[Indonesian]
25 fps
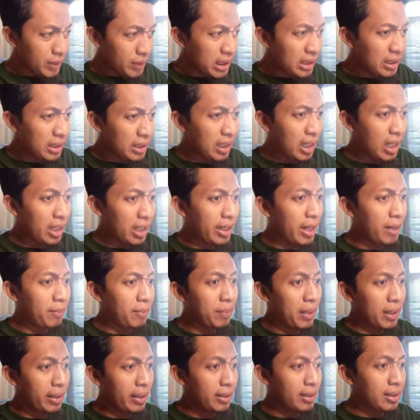Ini tanggal
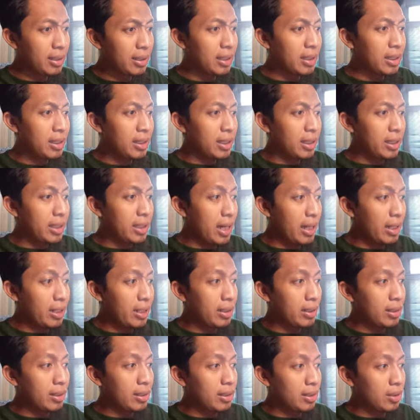8
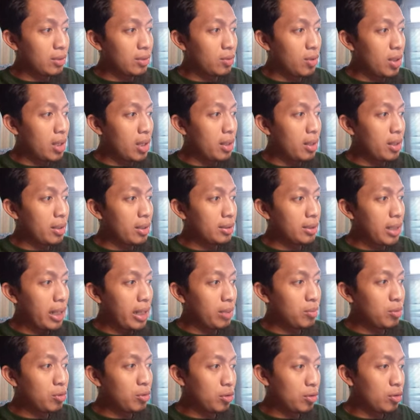dan gua
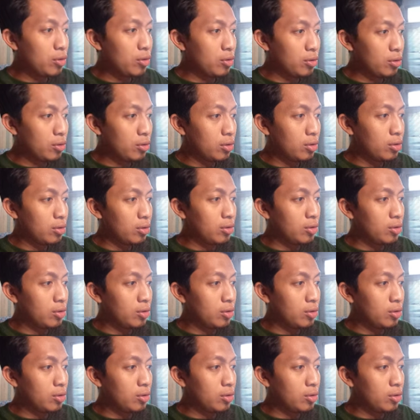tarik mundur dulu